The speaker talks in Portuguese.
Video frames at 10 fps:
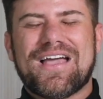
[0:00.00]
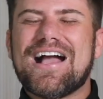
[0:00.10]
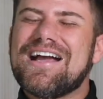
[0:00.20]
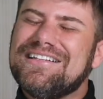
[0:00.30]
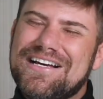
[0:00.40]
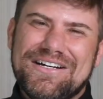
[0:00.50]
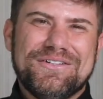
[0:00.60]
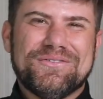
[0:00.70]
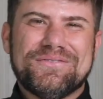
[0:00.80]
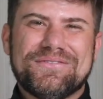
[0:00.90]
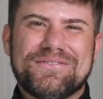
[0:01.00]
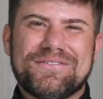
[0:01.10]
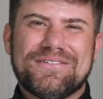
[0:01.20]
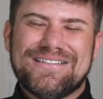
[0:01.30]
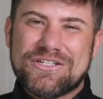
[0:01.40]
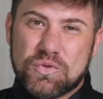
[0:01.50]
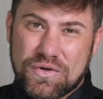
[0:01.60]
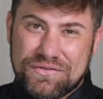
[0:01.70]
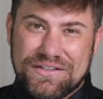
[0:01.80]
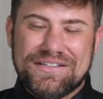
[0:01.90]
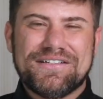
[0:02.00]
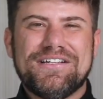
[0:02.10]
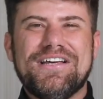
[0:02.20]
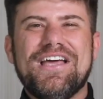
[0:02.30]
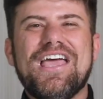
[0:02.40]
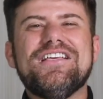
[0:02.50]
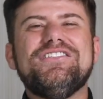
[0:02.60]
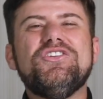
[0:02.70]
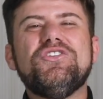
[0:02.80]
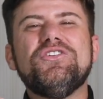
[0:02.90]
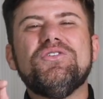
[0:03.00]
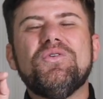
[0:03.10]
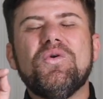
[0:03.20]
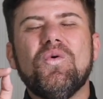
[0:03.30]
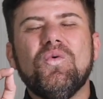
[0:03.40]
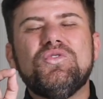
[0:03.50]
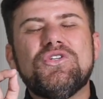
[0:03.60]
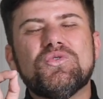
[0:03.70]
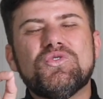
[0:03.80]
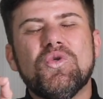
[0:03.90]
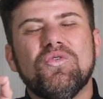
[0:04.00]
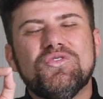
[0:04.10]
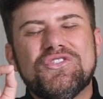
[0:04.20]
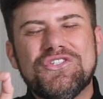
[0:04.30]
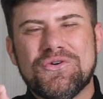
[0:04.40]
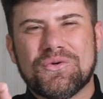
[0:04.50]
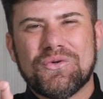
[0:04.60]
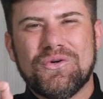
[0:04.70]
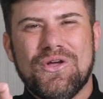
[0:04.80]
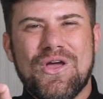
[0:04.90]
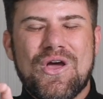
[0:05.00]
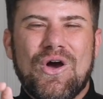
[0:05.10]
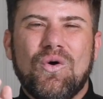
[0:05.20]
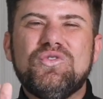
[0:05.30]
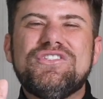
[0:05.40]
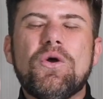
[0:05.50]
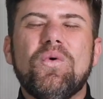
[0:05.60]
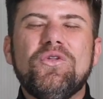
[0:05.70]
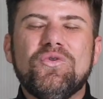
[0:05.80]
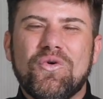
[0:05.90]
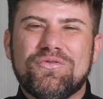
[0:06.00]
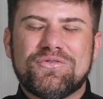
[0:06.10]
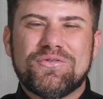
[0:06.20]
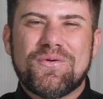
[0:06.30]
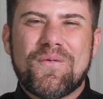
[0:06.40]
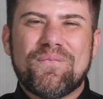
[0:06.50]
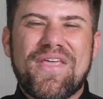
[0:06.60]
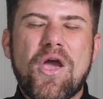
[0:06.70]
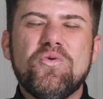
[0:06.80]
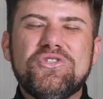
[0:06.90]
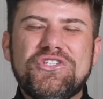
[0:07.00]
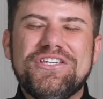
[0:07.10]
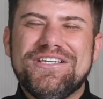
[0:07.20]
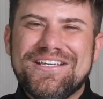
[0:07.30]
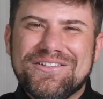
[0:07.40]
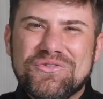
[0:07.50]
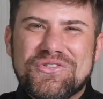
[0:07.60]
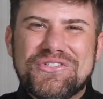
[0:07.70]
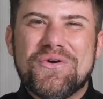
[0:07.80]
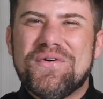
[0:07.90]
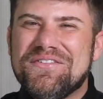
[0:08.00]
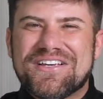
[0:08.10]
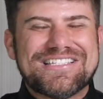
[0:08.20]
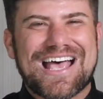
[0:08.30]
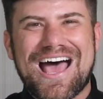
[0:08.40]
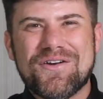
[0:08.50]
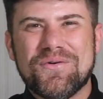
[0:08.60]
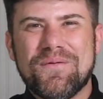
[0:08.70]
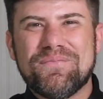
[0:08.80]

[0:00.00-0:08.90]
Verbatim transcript: A cada ano da sua vida existe o seu novo ciclo, o seu ano novo. É o dia do seu aniversário.